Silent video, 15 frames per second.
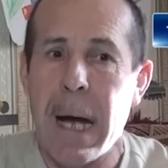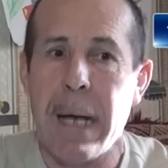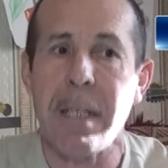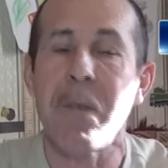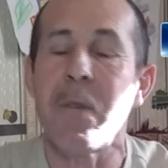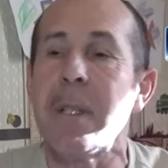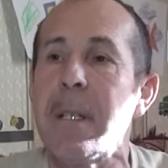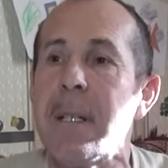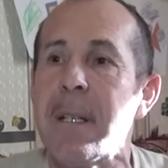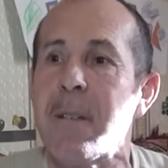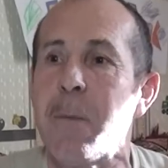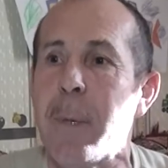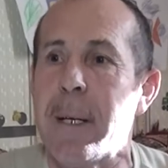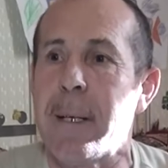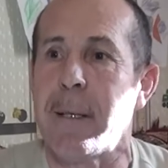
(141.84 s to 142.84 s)
Они все
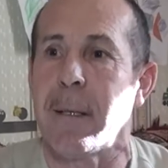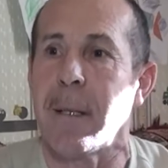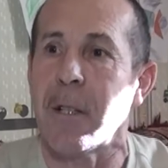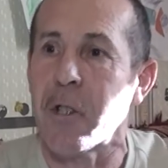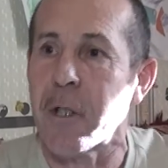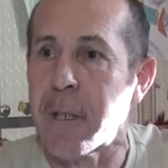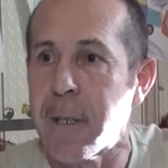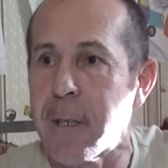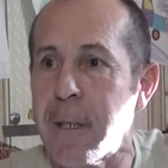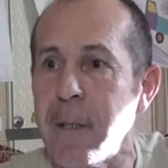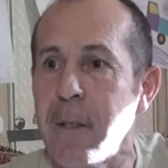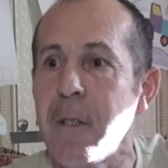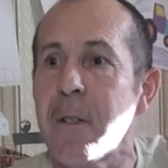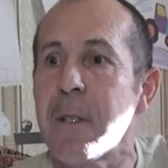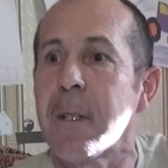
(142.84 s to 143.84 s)
есть в мясе. Наша
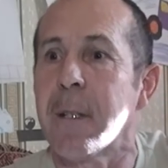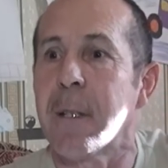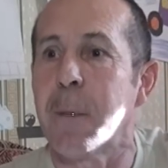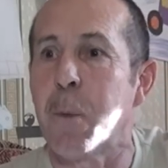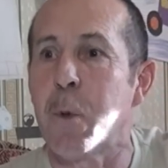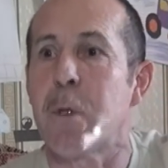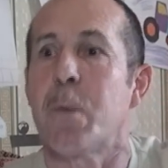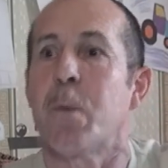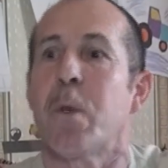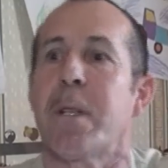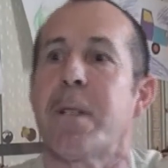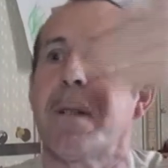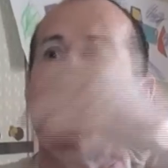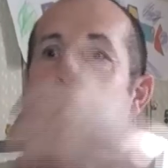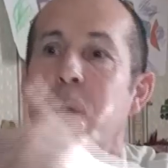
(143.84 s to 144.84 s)
карагандинская, допустим, у
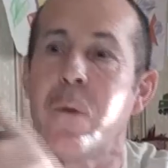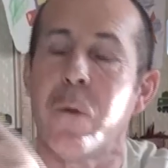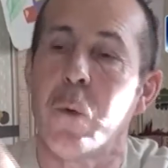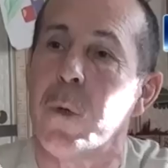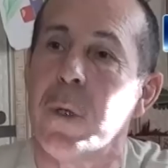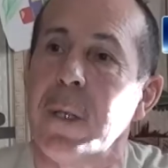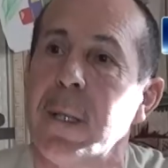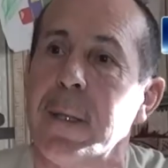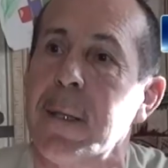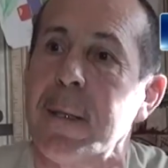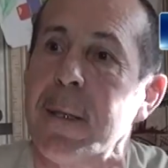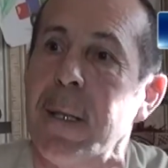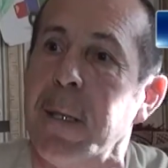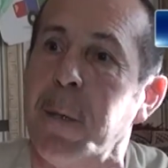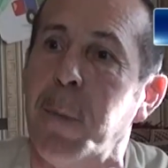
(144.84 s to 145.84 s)
нас на юге
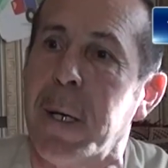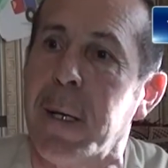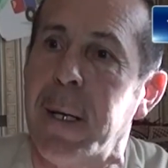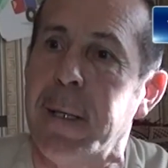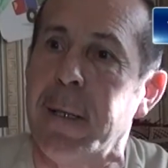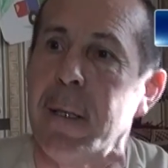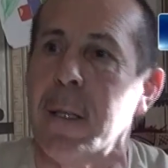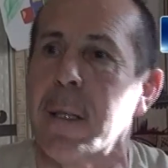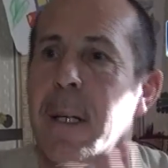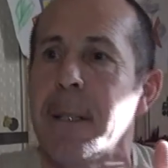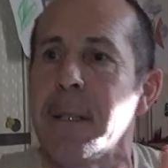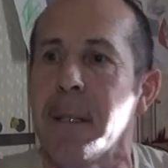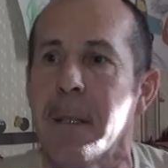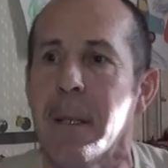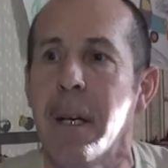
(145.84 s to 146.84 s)
Казахстана баранина,
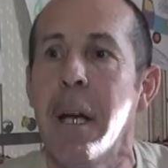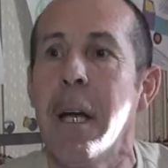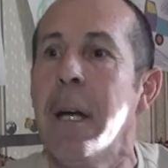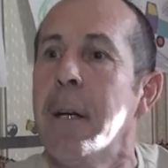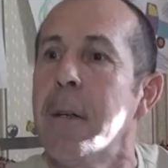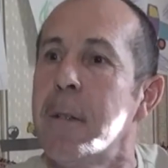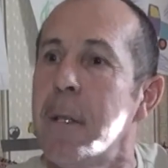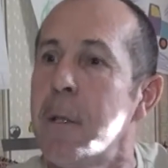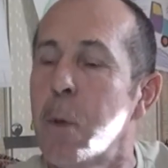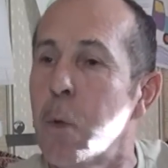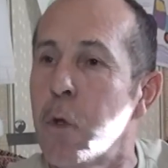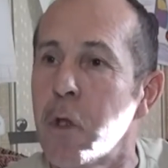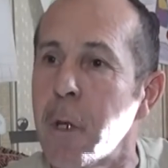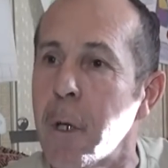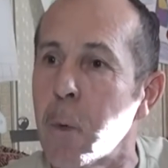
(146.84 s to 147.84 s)
конина. Здесь
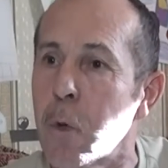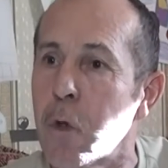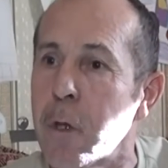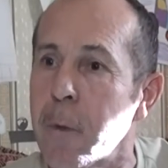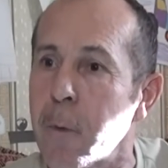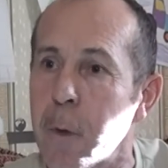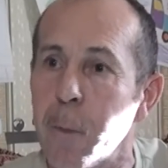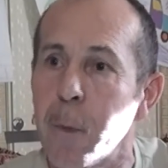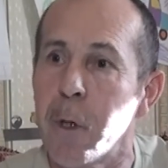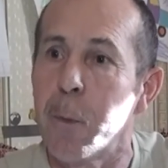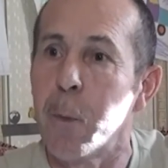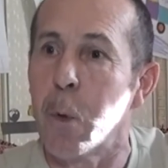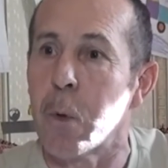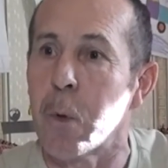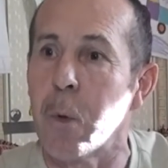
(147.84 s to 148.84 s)
очень хорошая, вот мы
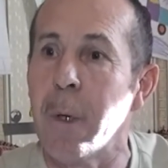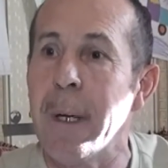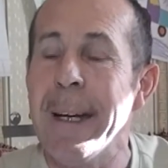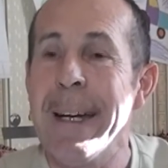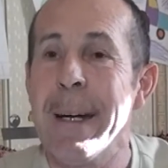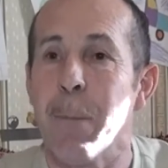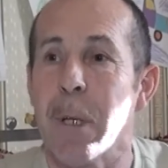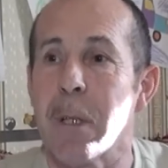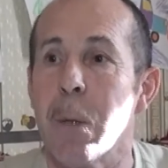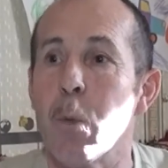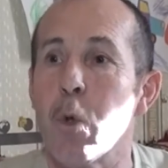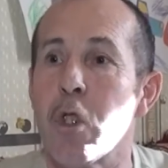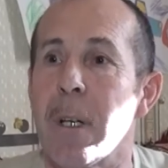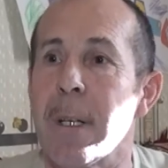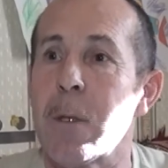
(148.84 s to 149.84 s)
ребенку.
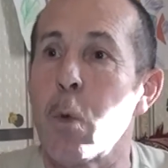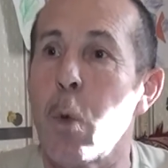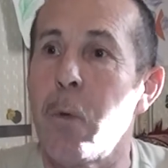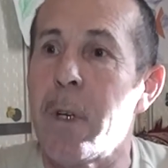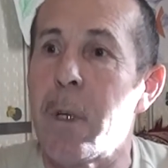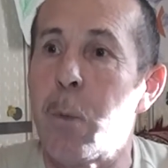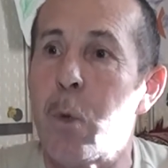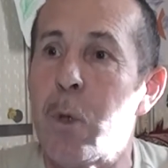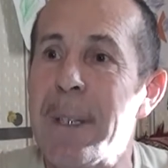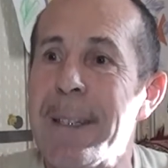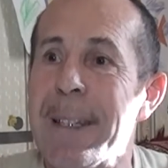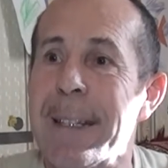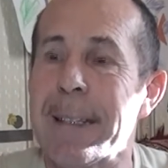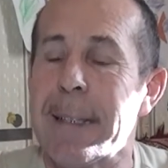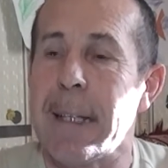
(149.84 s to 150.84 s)
Потому что основа
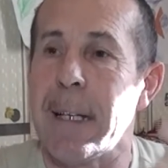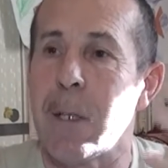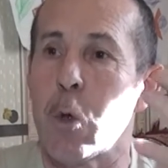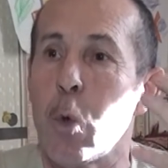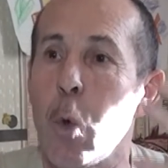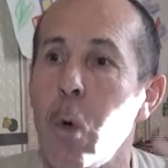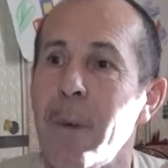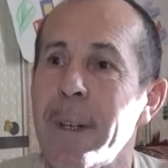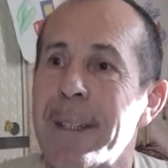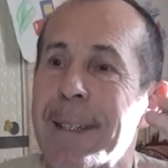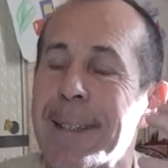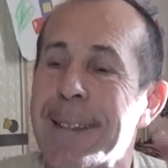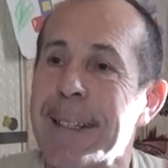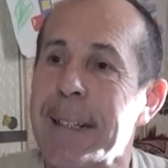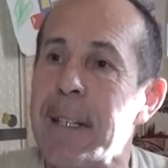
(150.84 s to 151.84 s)
иммунитета, основа
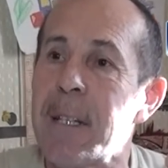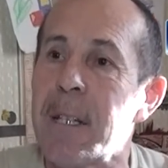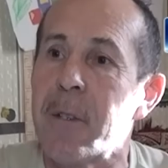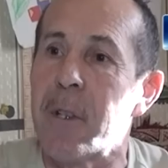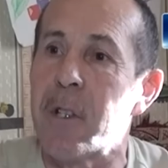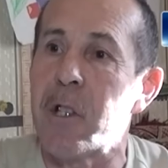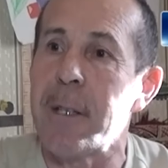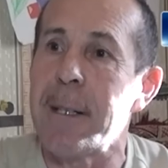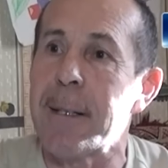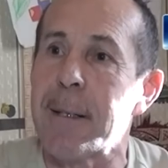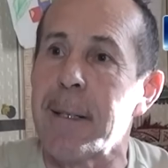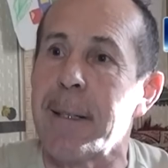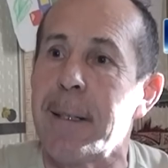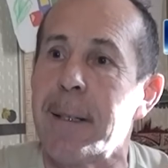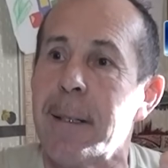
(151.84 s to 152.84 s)
это эндокриновое
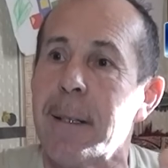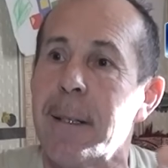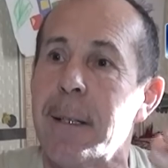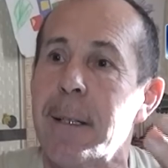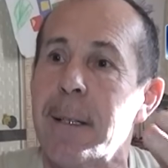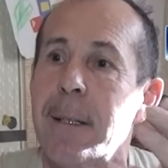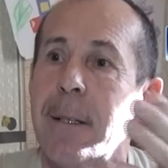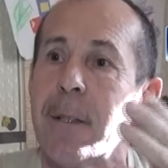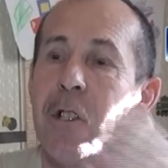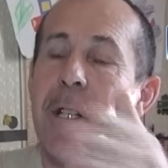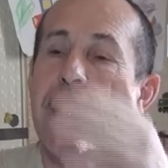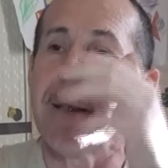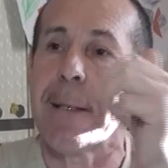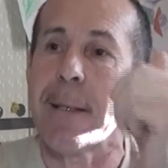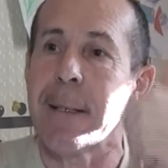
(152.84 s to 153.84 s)
железо, э, э,
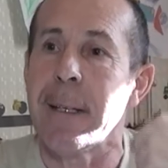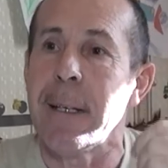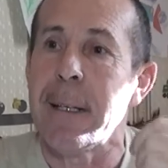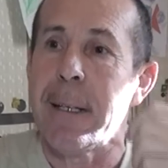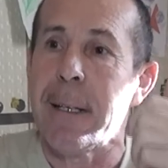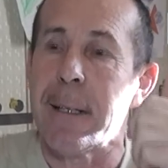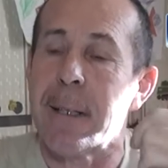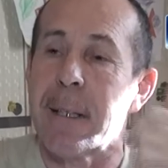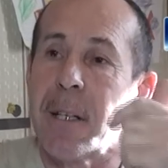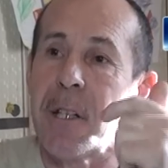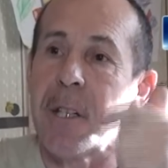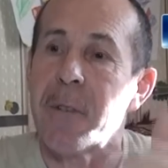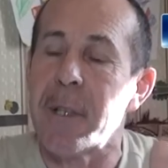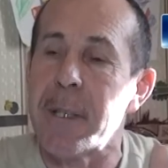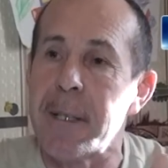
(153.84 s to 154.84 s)
железы,
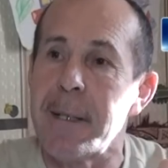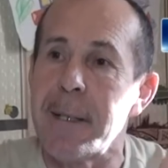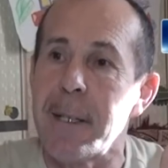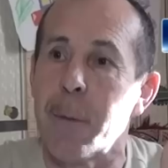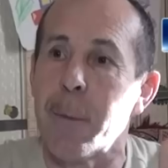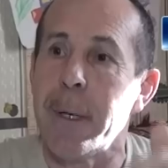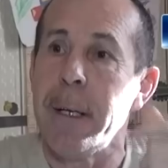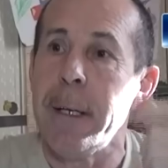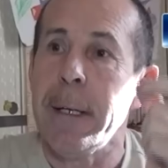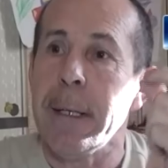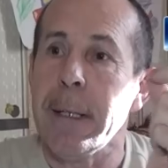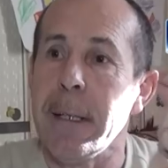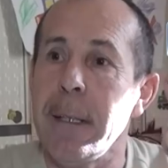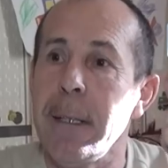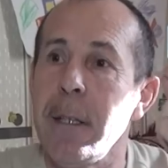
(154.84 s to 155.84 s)
эндокриновая система
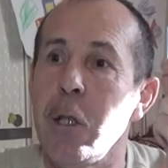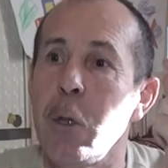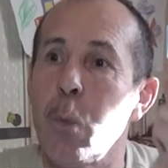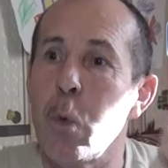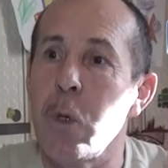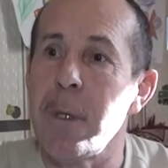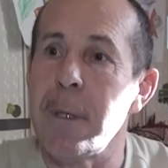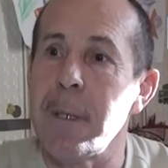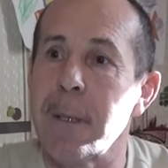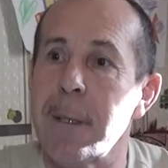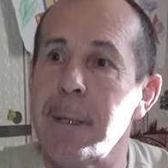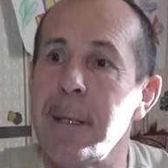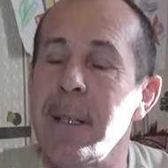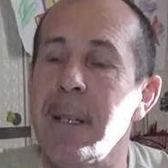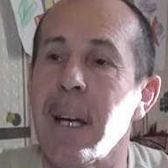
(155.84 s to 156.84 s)
и
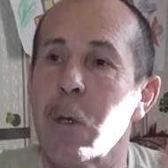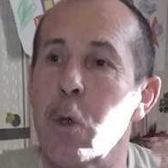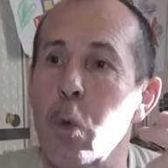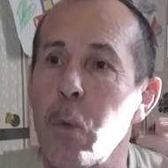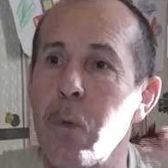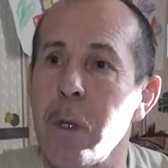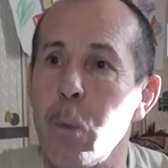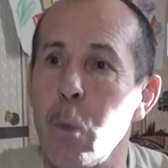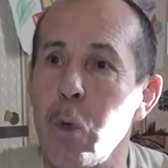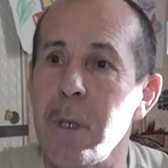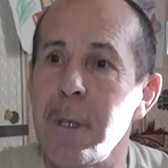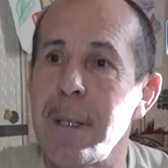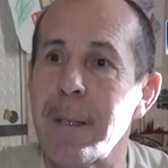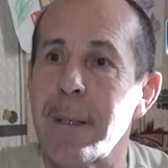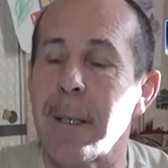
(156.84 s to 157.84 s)
иммунитет сильный. Основа
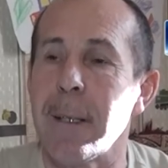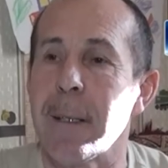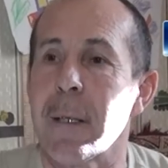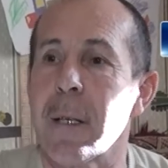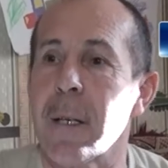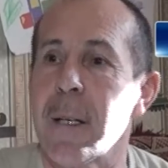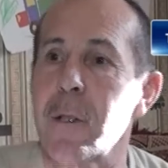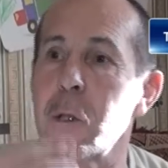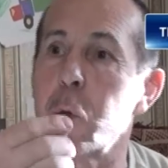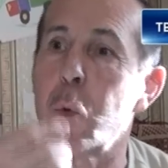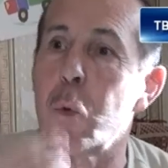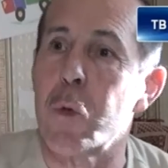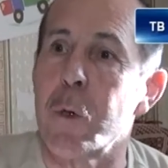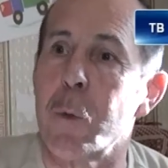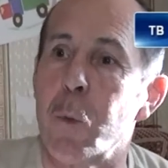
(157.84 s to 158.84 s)
иммунитета это красный
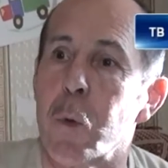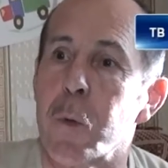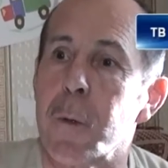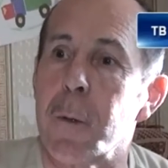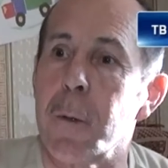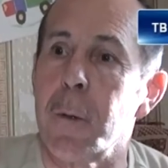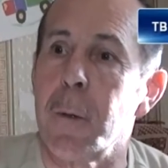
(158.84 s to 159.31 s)
костный мозг.